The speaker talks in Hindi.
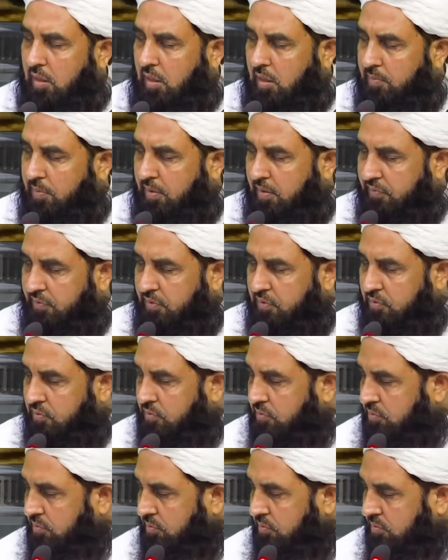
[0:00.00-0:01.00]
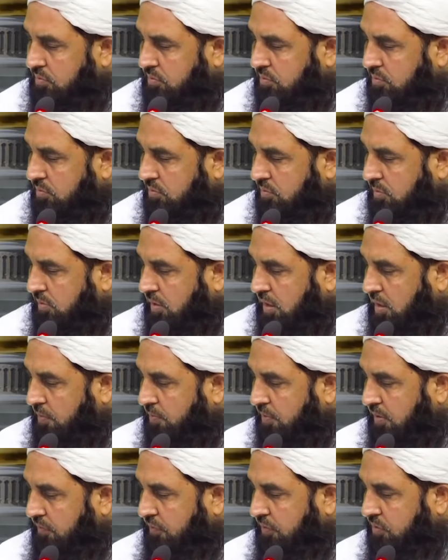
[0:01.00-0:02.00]
आप हाफिज हो आप
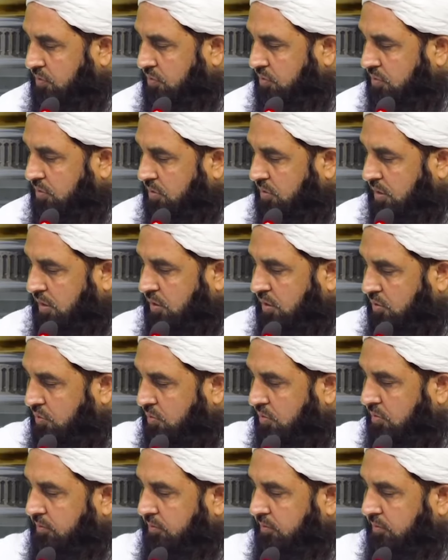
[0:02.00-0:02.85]
हाफिज हो खड़े हो